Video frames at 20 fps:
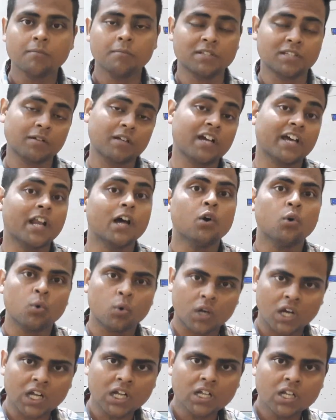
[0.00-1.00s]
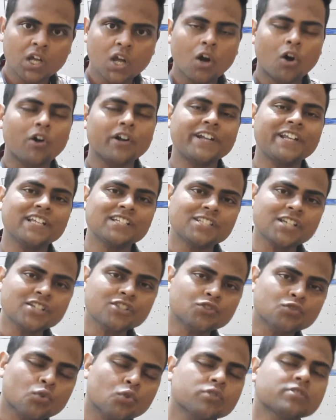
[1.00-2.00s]
मतलब करा होगा और डीसी
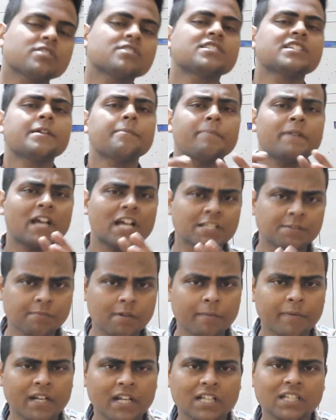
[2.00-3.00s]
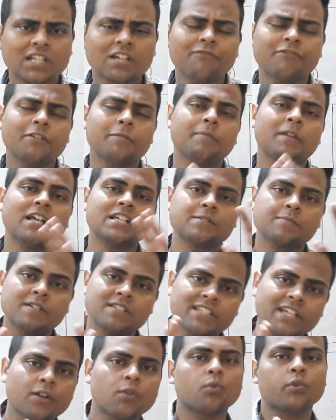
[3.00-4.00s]
सोर्स से प्लाज्मा बना था फिर प्लाज्मा
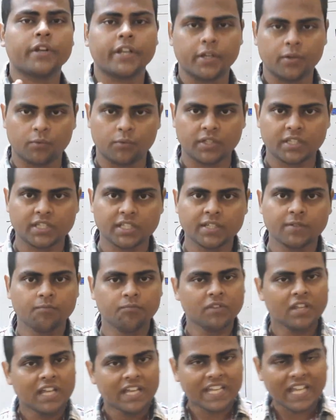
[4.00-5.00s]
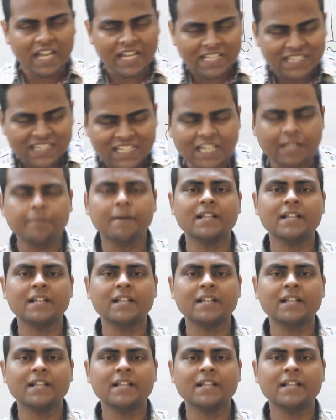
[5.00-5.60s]
से कोटिंग हुई थी क्या इतनी